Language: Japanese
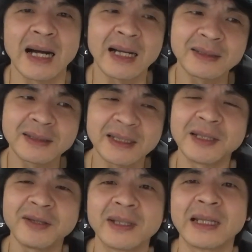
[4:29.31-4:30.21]
完
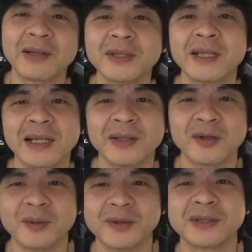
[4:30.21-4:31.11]
全には治ってない
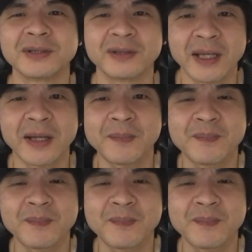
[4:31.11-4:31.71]
と思うんですよね。